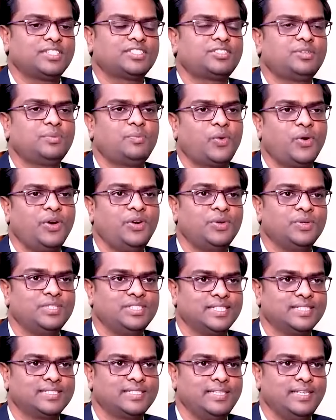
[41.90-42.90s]
ఫస్ట్ పాయింట్
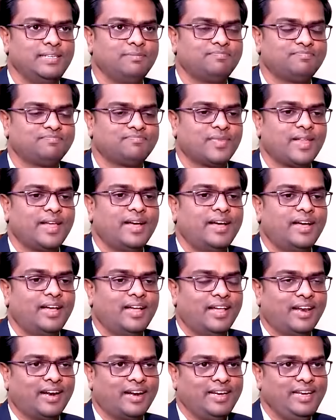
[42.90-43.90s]
వచ్చేసి
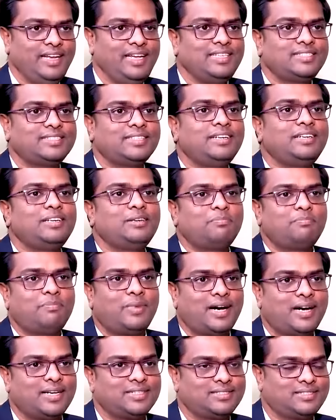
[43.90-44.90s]
రీసెంట్
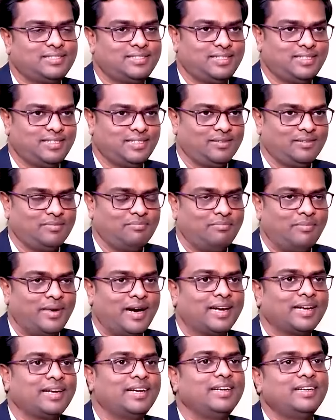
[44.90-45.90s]
పాస్ట్
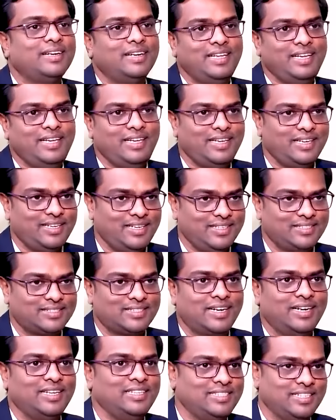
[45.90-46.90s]
మార్కెట్ని
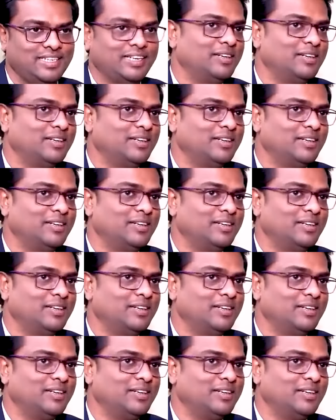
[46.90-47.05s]
స్టడీ